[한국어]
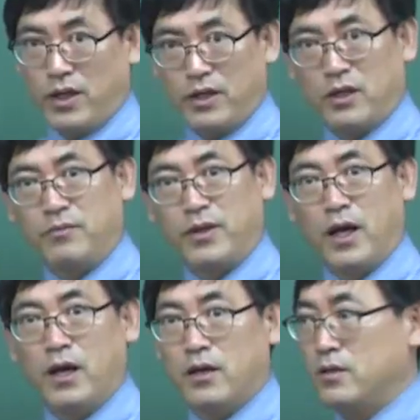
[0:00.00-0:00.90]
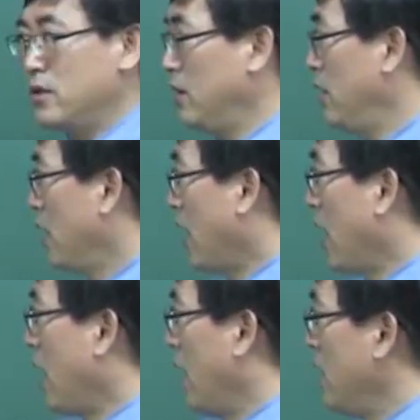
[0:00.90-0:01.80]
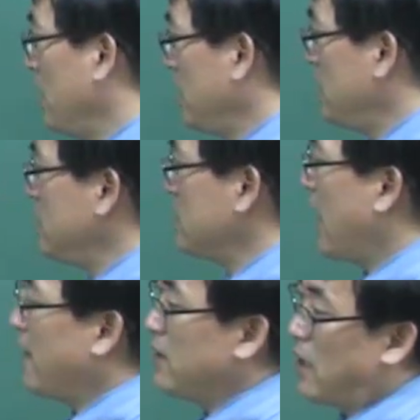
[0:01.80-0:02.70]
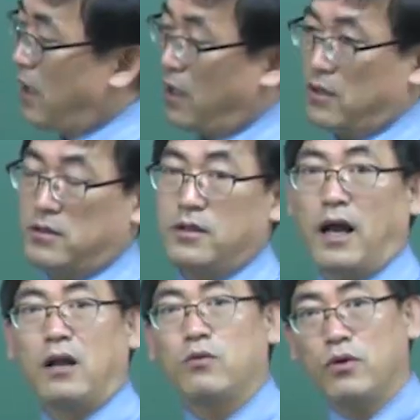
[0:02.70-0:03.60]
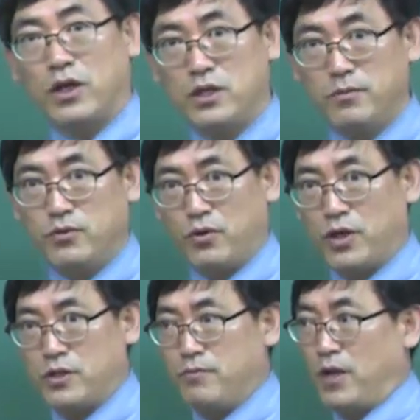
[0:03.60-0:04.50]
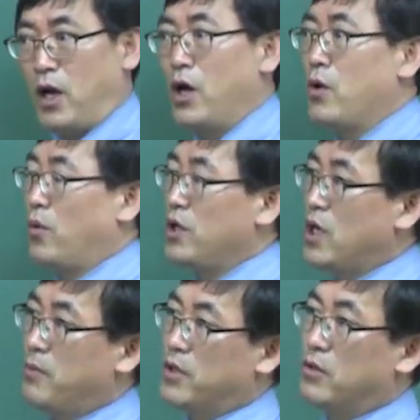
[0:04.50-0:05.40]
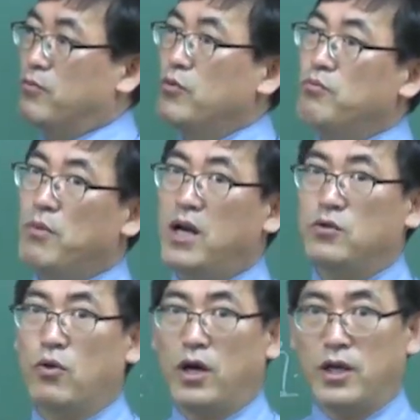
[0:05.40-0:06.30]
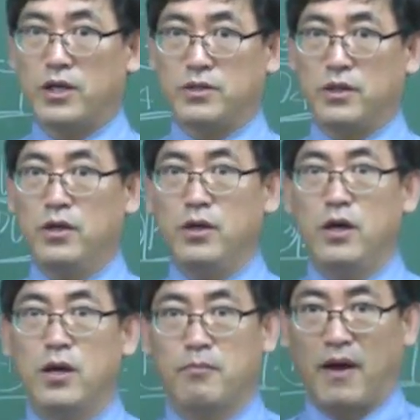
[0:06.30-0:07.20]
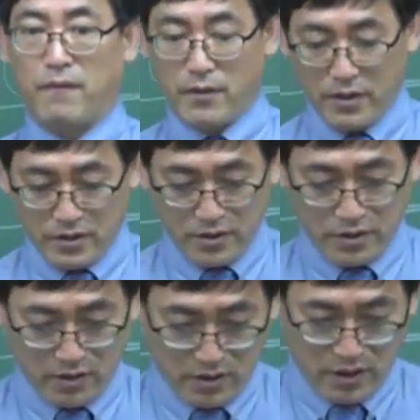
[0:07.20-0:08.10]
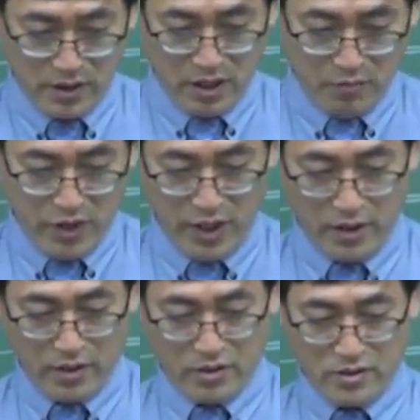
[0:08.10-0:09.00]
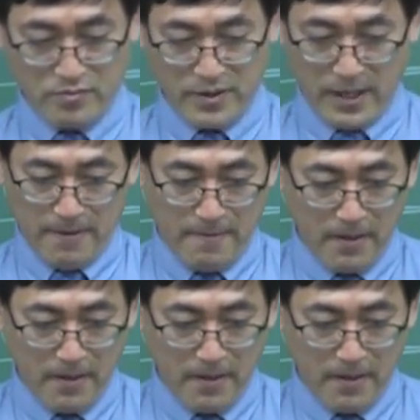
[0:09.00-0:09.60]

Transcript: 되어 있는 겁니다. 그래서 인산이라고 하는 것을 알고 계시면 좋겠습니다. 왜냐하면 얘는 분말 수화기에서 만들어지는 거기 때문에 그렇습니다.